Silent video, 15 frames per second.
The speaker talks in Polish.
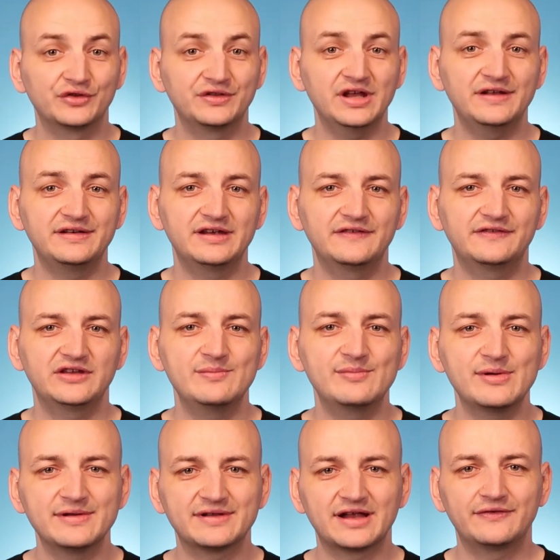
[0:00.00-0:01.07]
.NET jest
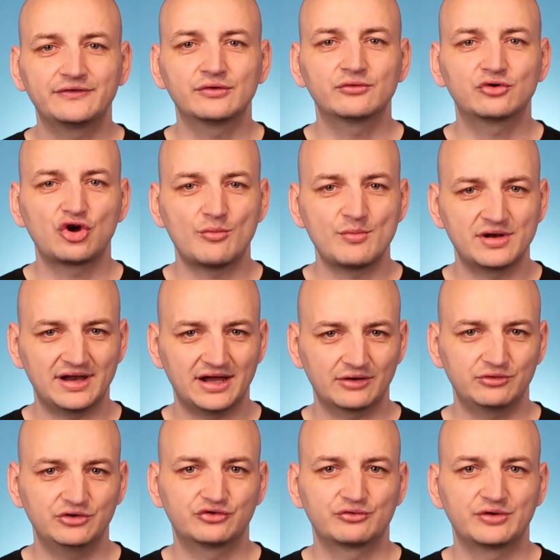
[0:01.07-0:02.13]
implementacją Common
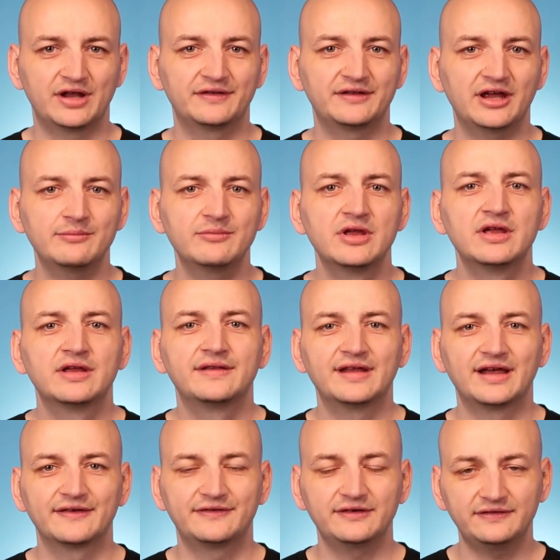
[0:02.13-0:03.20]
Language Runtime
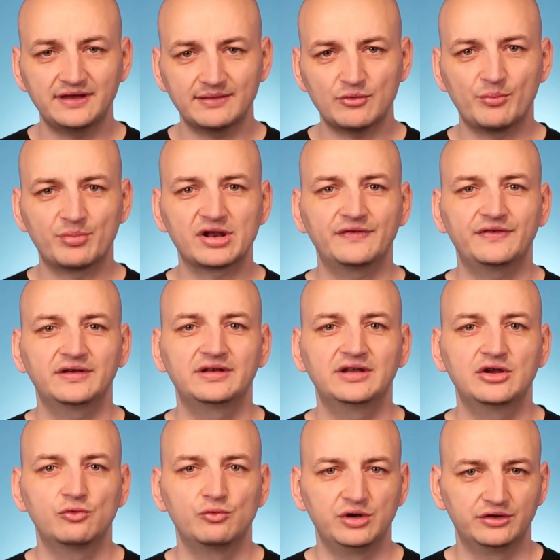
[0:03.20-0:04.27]
na system
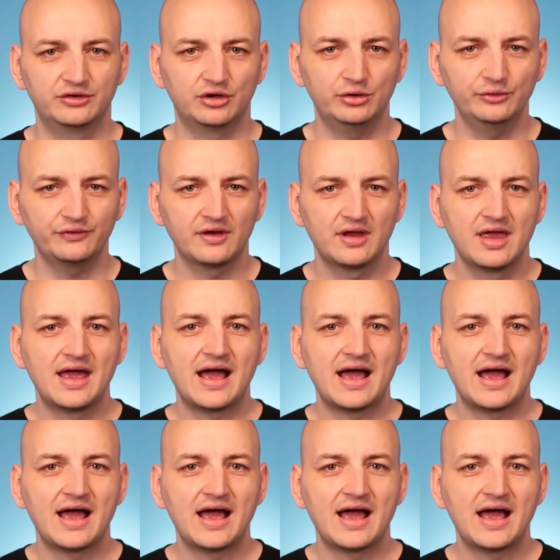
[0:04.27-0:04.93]
operacyjny Windows,